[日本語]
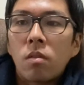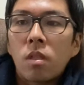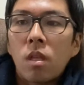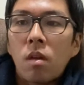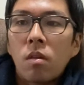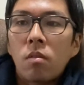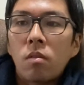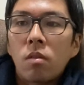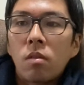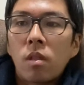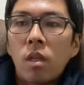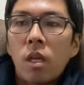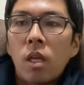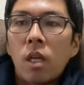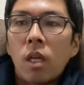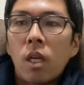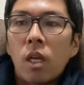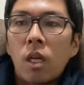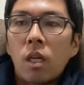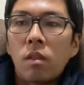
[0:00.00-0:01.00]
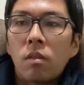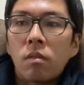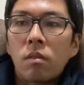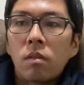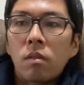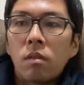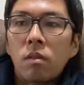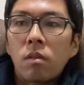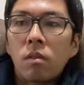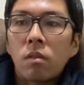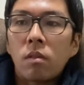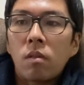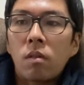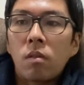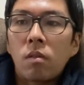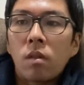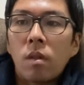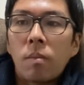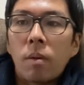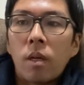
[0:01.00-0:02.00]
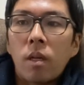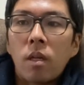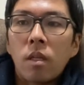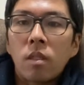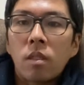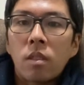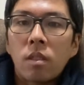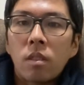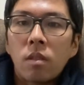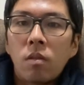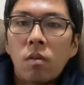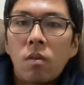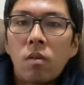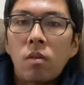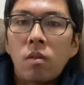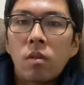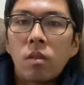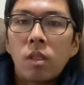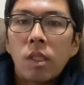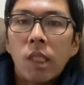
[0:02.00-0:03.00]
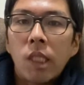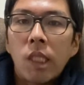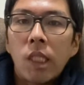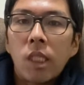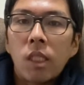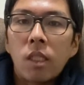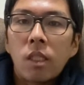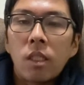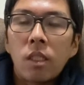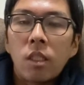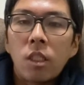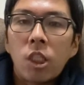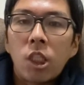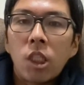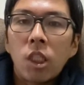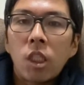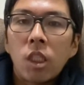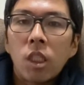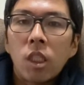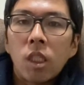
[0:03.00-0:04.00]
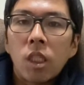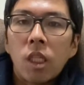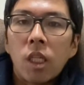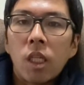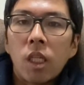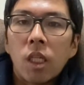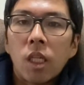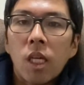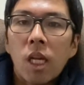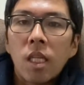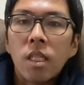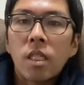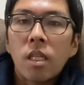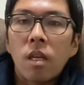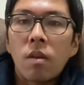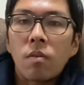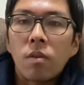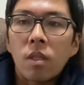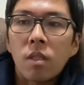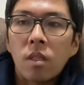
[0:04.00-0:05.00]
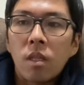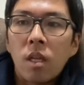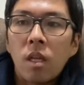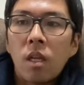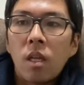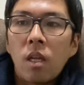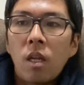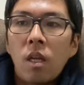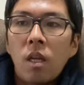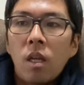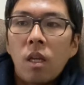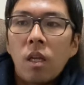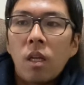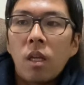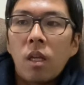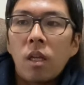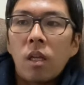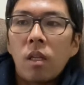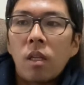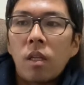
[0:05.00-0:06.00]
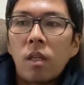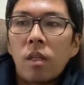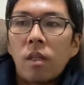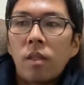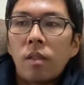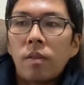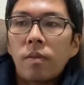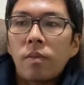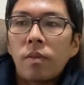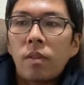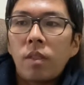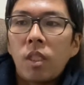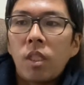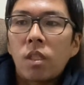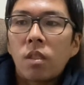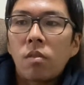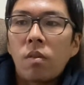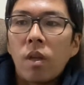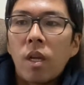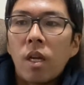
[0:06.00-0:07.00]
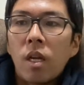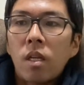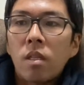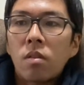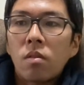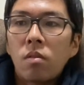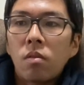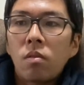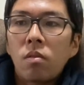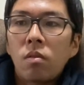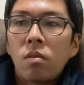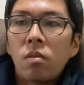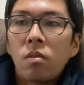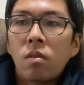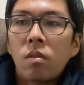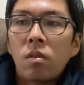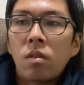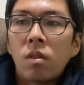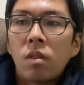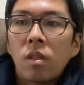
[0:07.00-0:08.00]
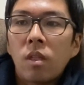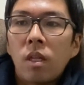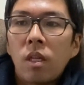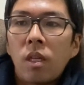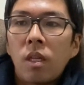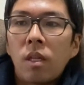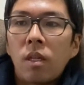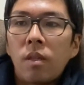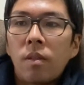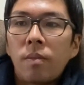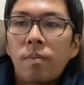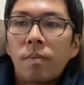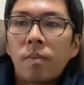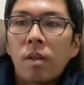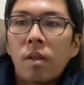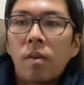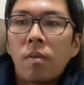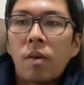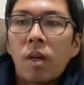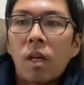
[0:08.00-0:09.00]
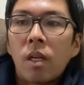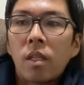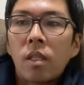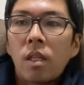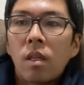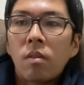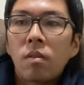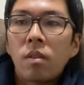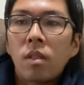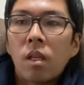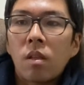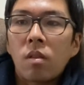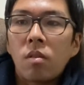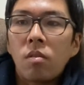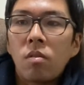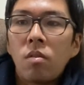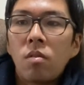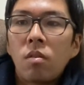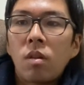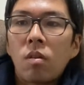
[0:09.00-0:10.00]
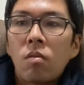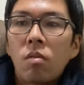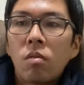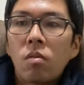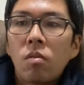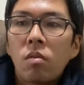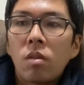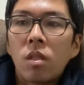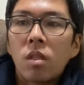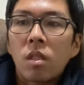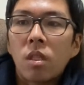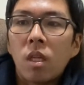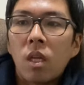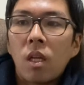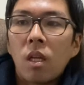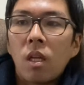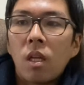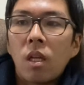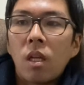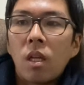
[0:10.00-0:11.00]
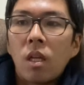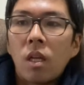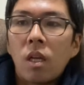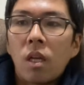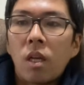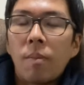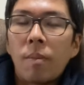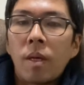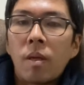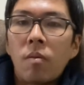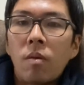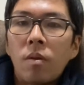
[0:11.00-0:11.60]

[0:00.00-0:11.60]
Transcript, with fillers: けることであのコロナウイルスの、えーしえー、感染をですね、えー、リスクを減らすことが分かってるんだというようなことをですね、いまあ、